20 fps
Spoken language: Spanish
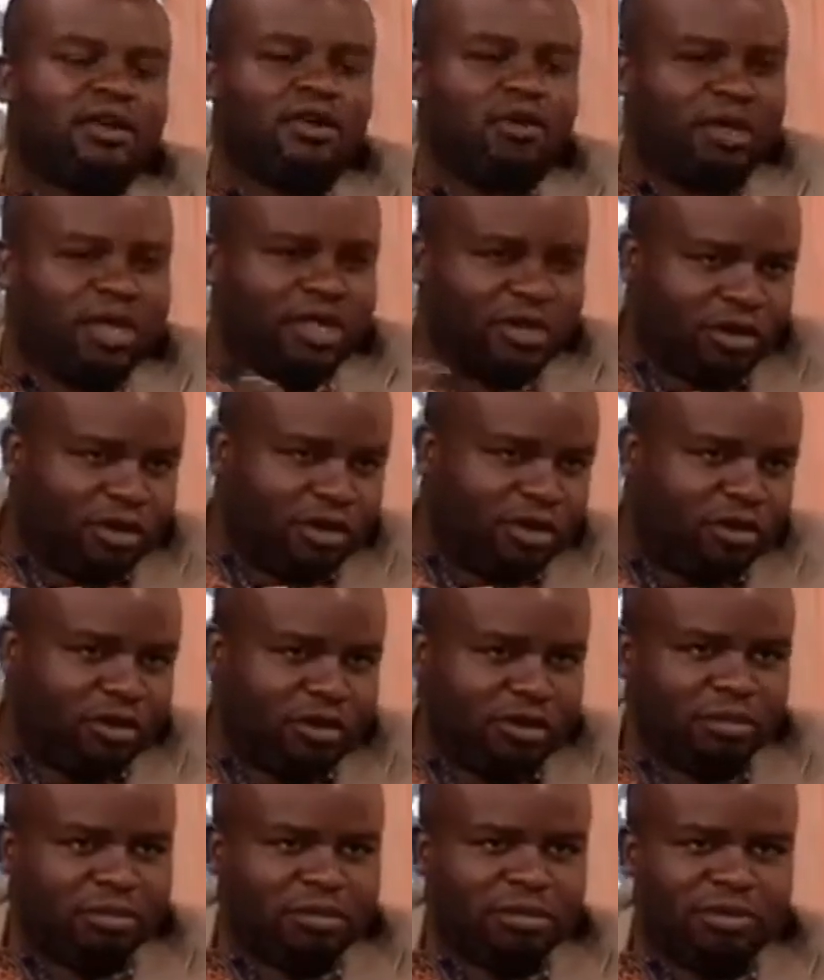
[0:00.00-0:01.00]

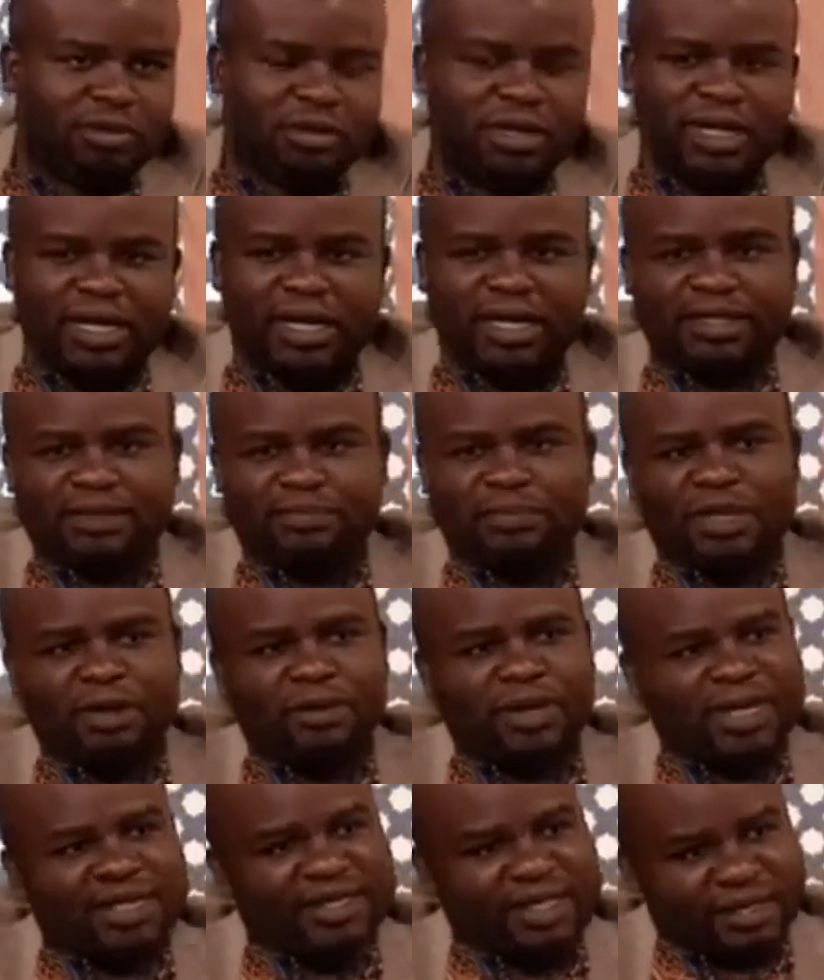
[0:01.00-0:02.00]
Gobineau, todas las
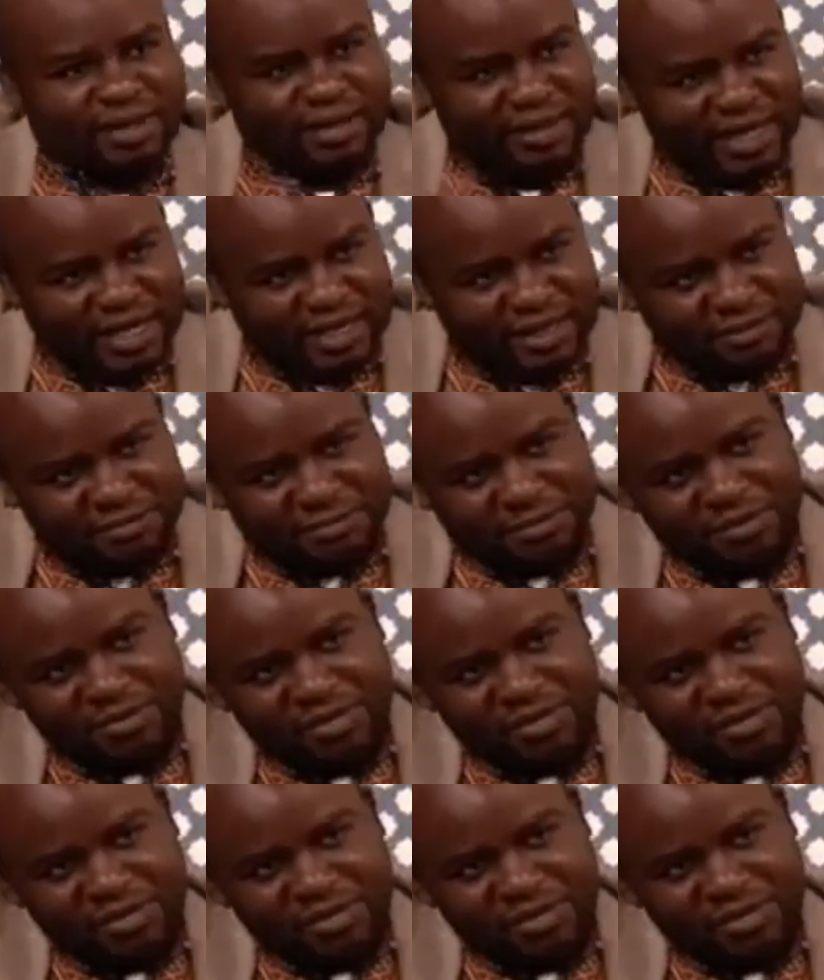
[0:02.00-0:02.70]
películas de Tarzán.